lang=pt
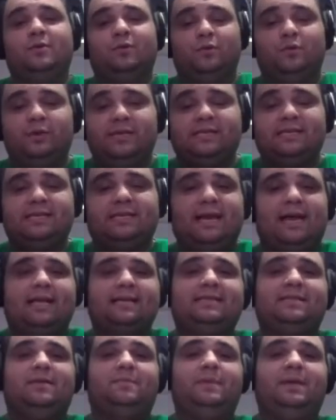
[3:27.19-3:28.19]
o Luiz
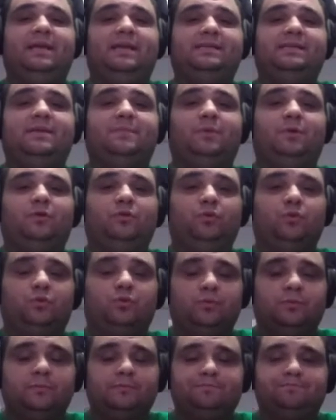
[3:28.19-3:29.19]
traz também esse
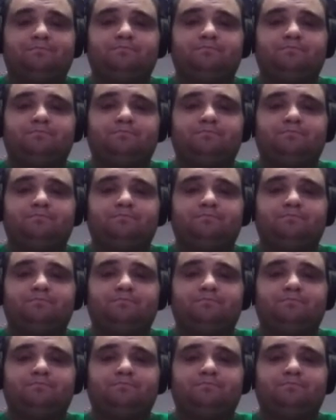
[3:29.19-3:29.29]
produto